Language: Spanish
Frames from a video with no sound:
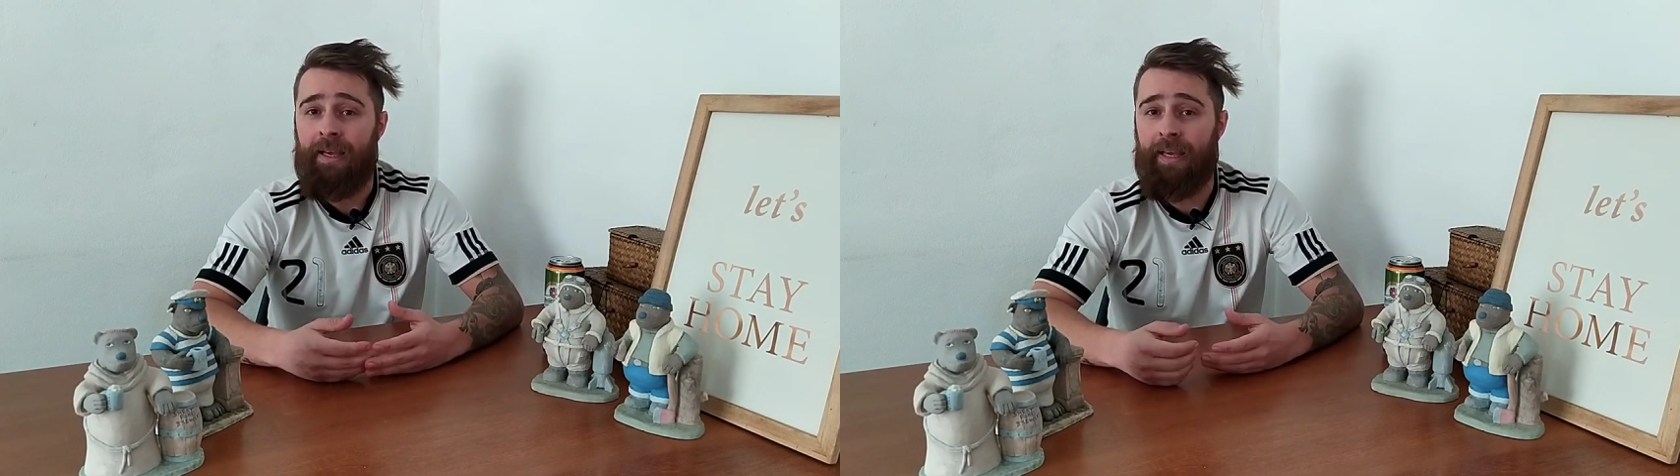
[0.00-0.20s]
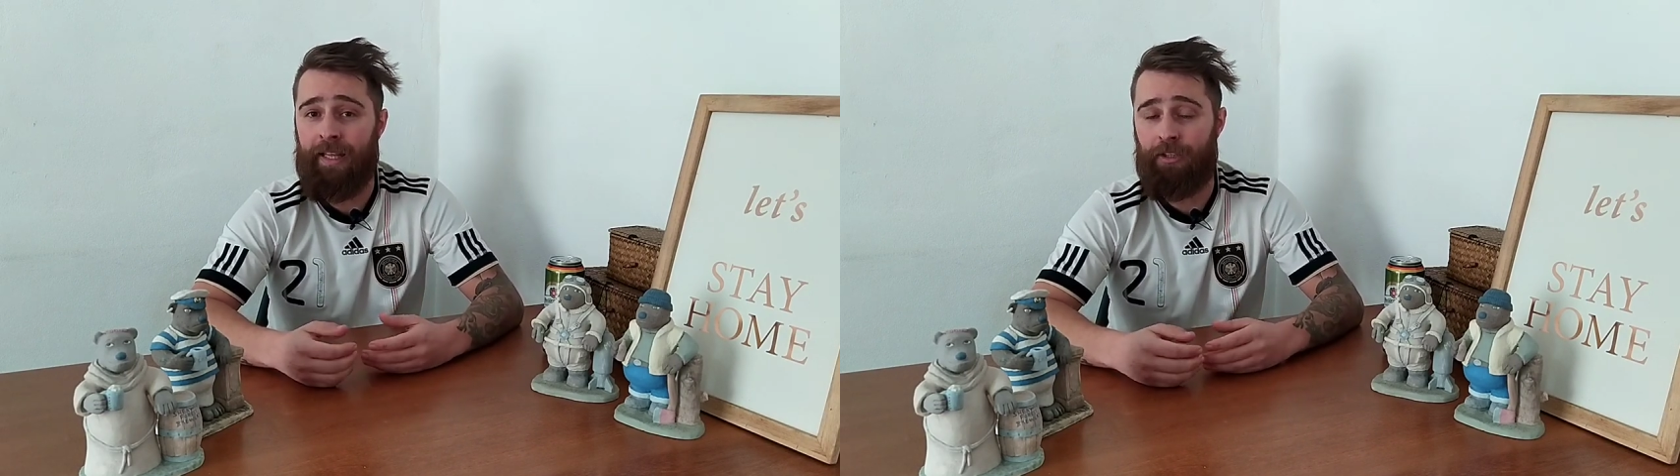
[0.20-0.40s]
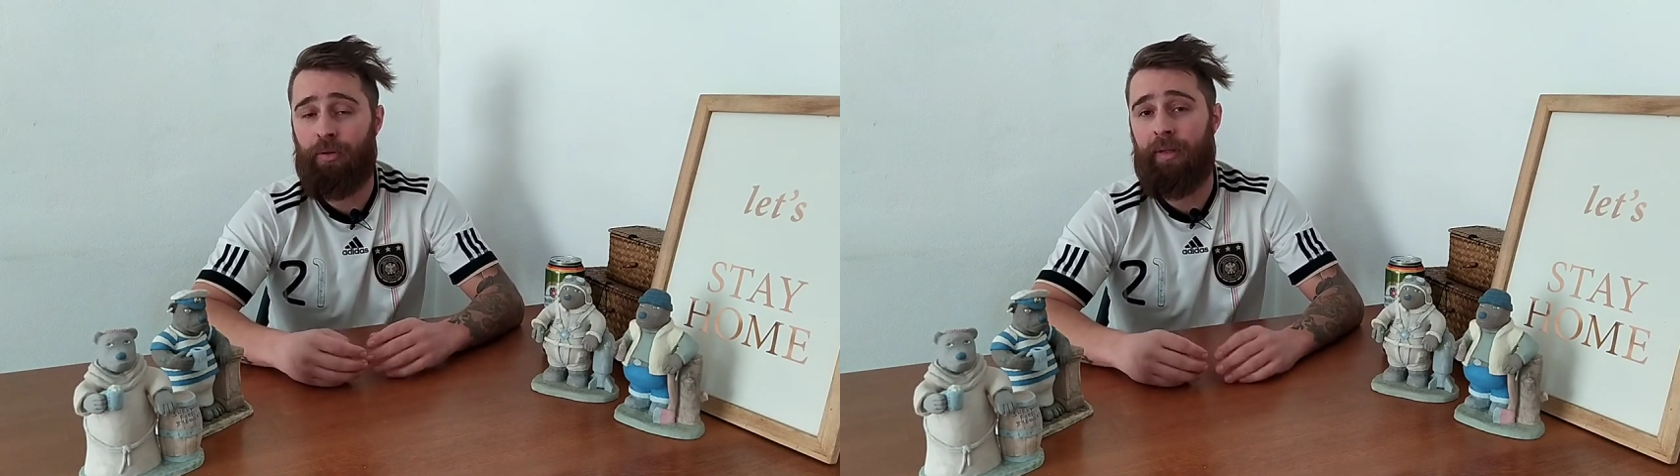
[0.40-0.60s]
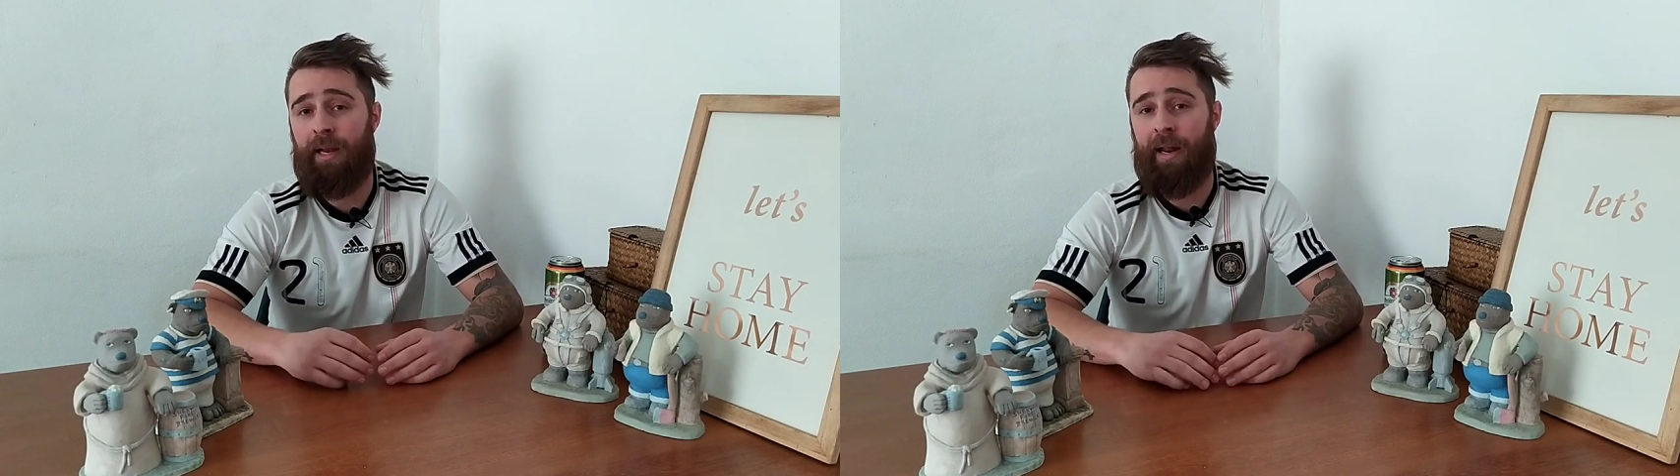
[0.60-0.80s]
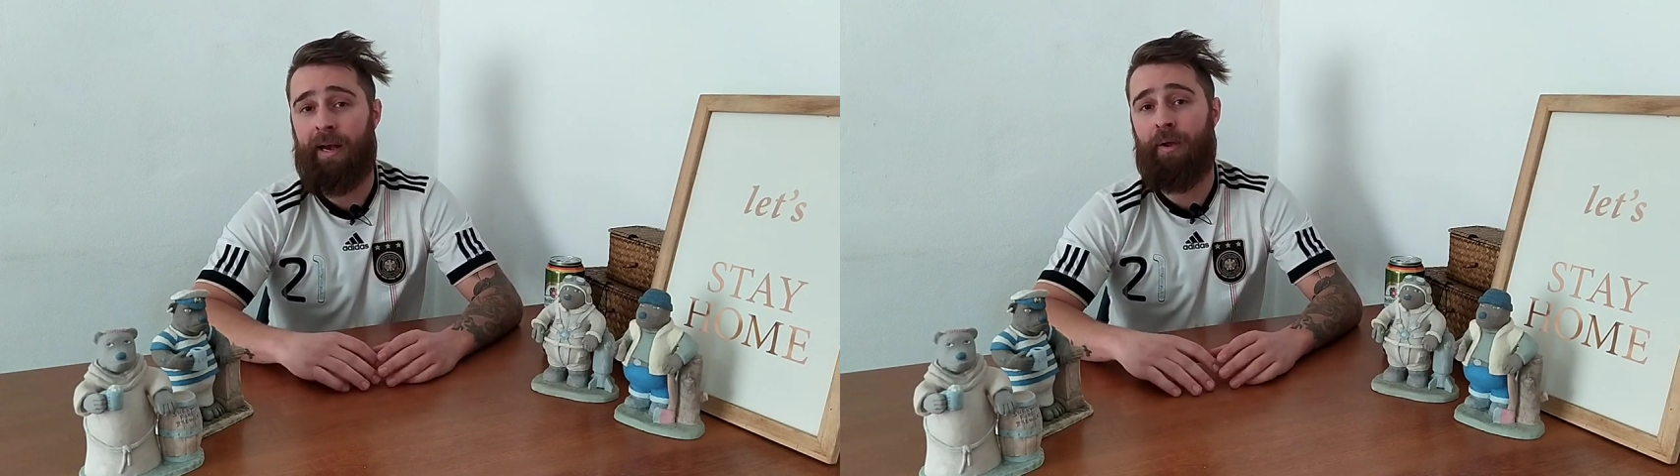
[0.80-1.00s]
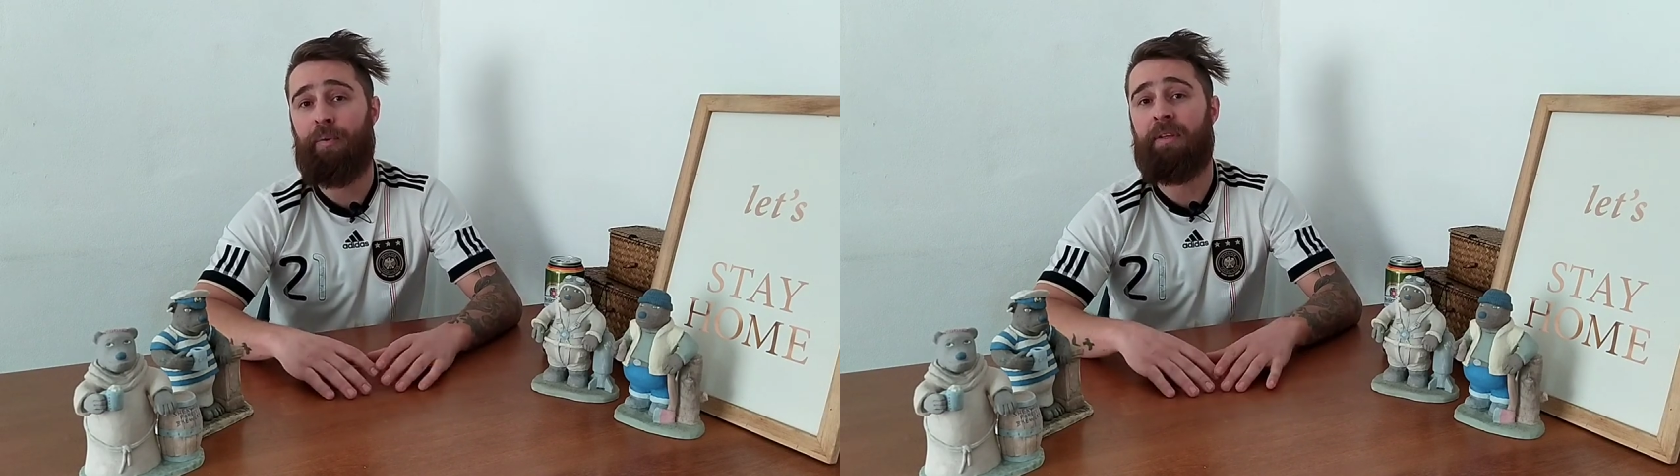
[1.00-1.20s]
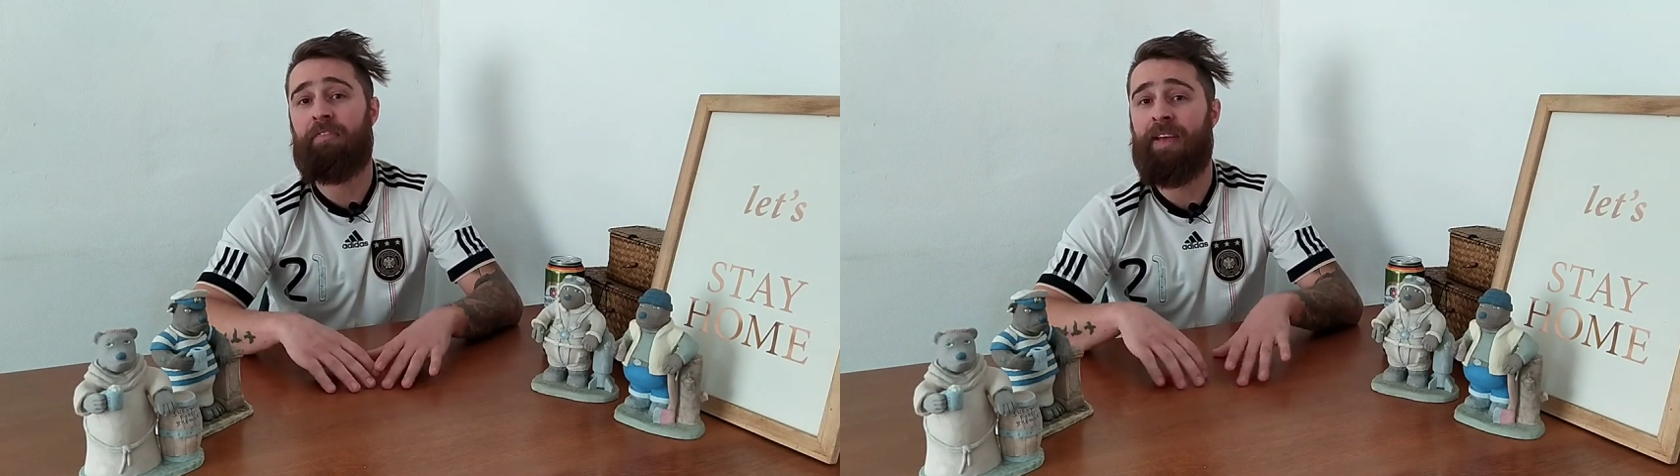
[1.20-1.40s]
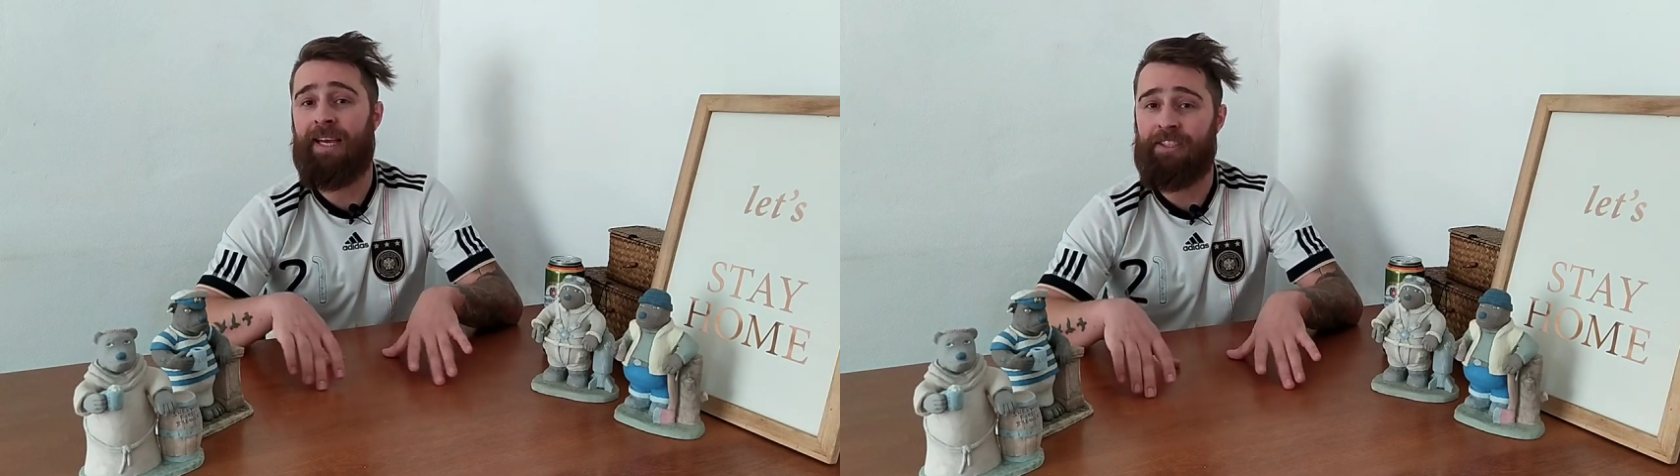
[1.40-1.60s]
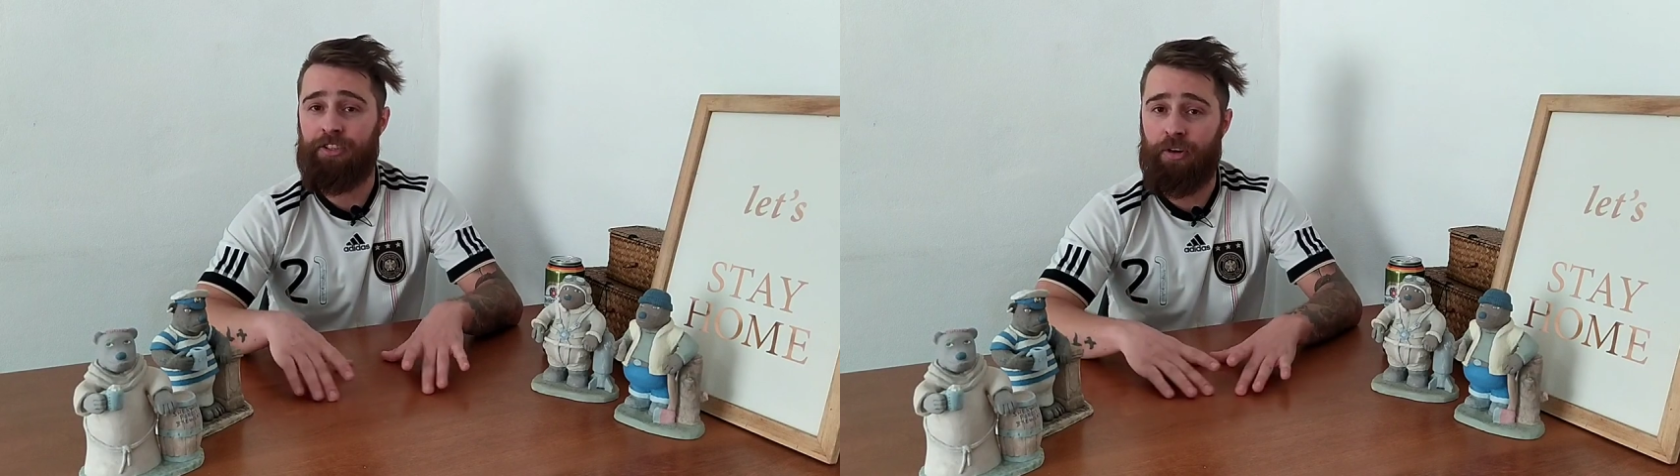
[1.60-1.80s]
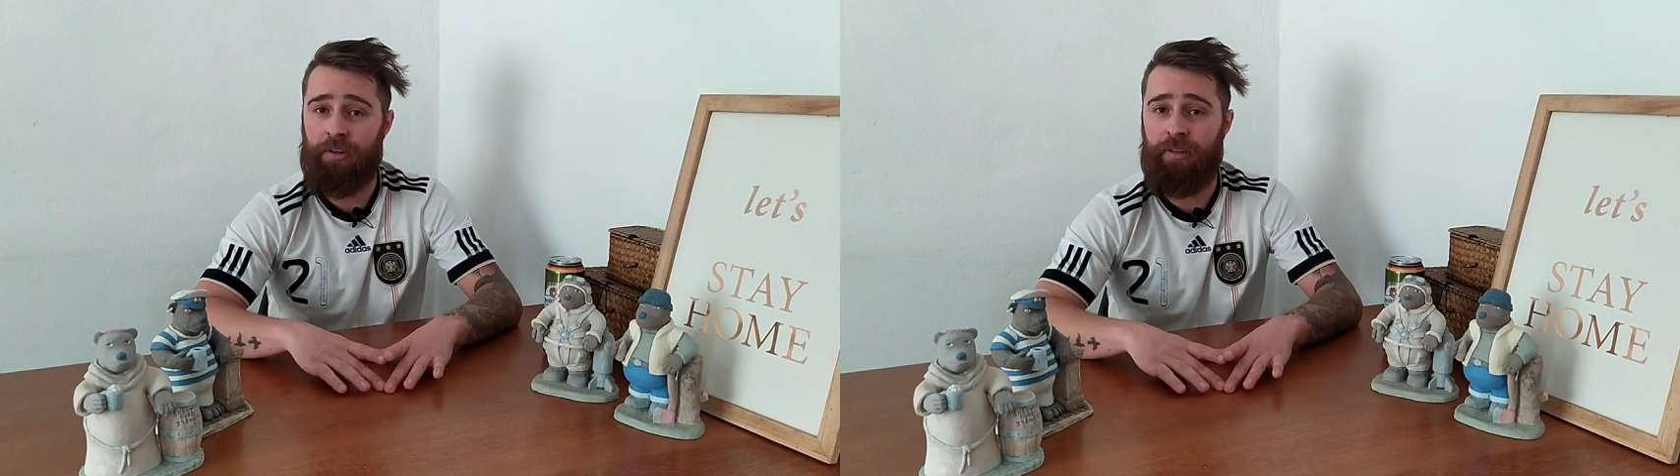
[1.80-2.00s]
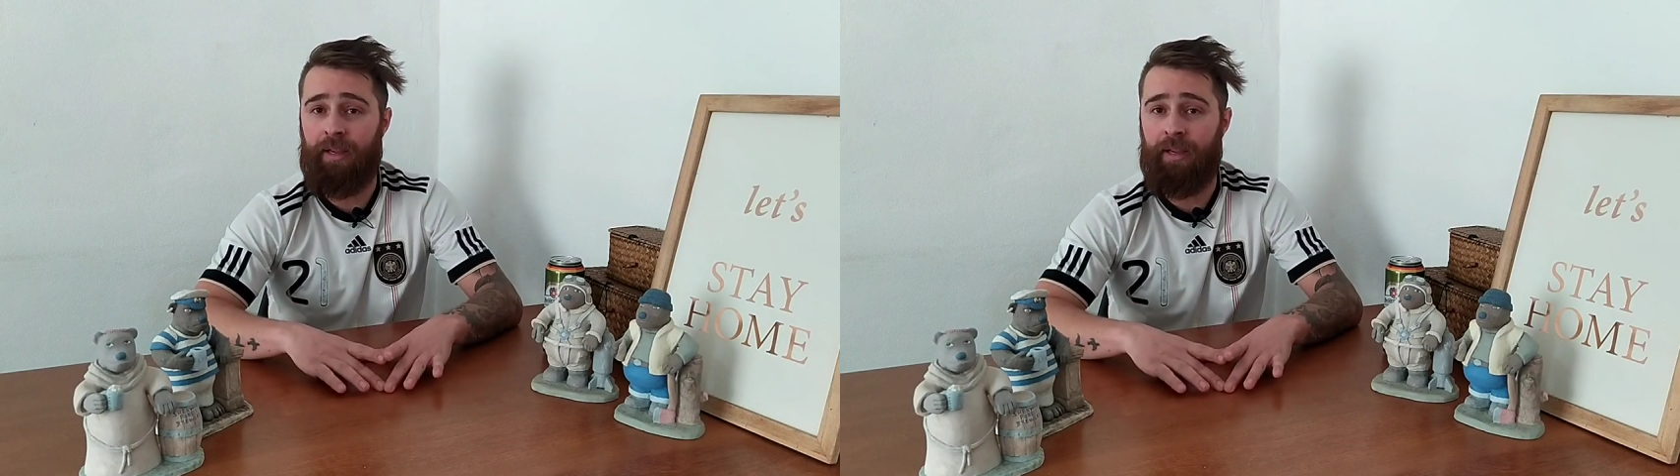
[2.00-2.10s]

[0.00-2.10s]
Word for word: que dentro de la reunificación